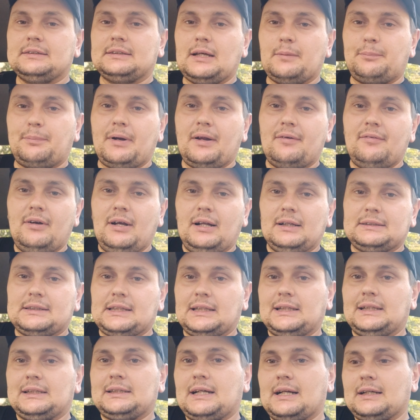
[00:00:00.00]
заправлялся
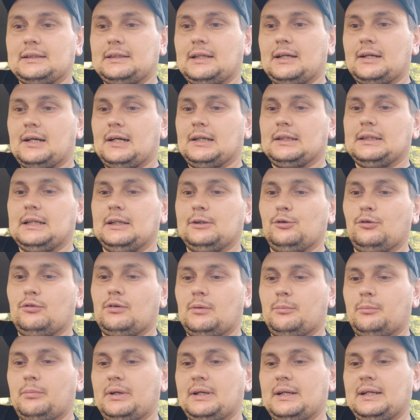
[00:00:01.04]
на тракторах на
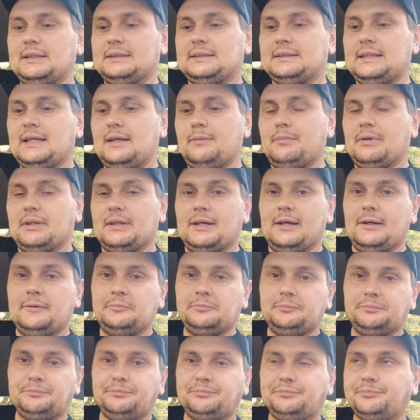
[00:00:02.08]
новом БРСМе, да?
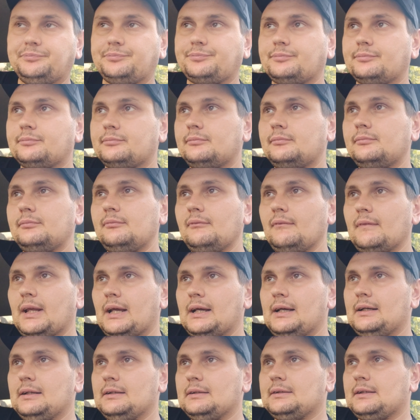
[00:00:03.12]

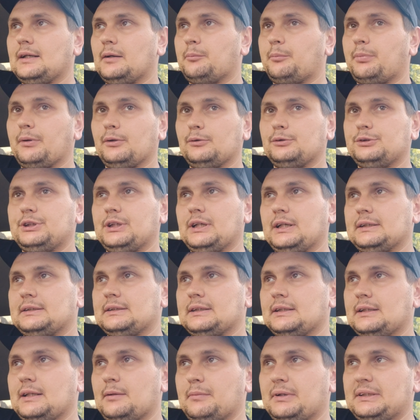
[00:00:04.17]
Э, там
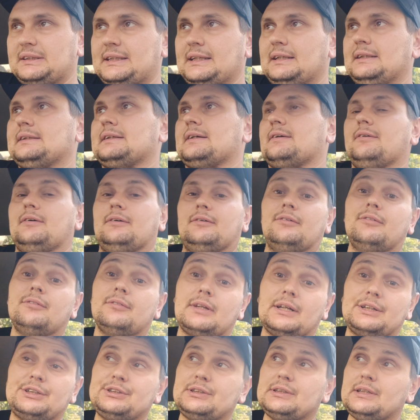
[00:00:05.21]
получается, на Масильского,
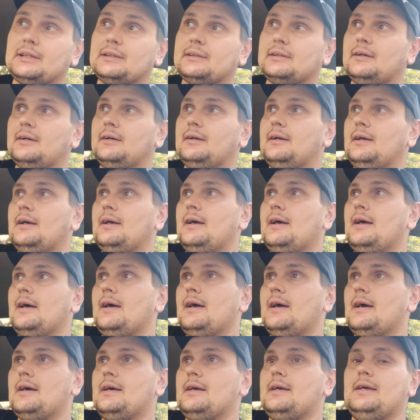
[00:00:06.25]
точнее, да?
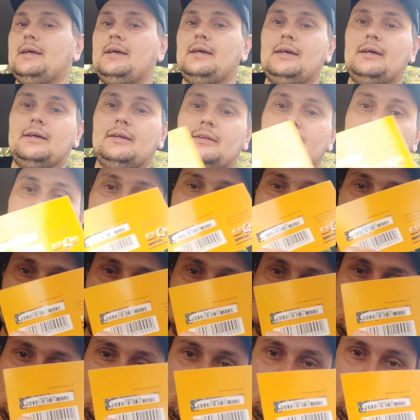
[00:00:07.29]
И
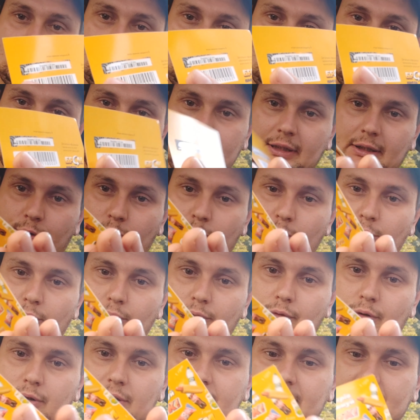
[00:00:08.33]
там дают вот такую
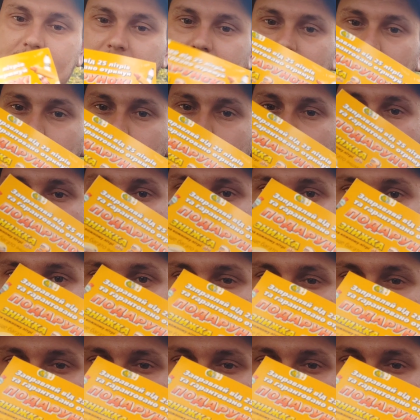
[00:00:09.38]
вот тему, да?